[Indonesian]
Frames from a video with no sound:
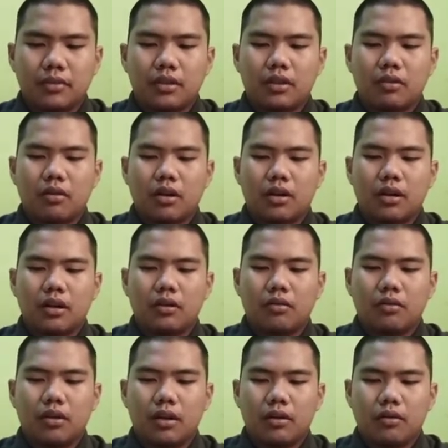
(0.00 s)
dikeluarkan
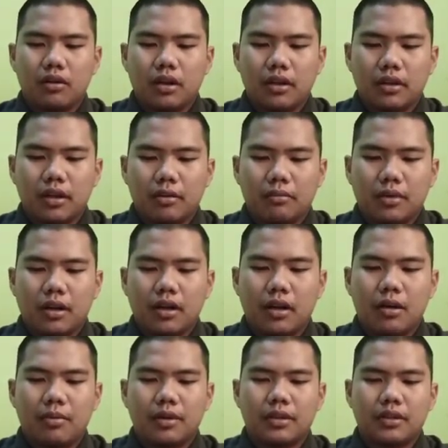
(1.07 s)
oleh orang yang
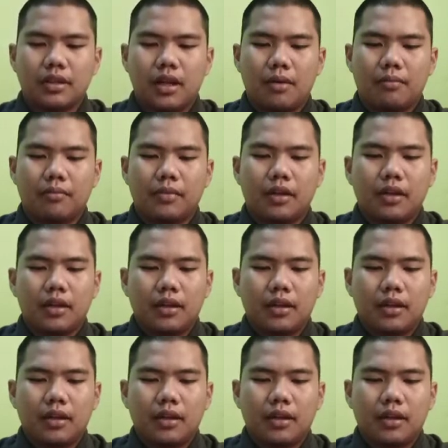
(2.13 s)
beragama Islam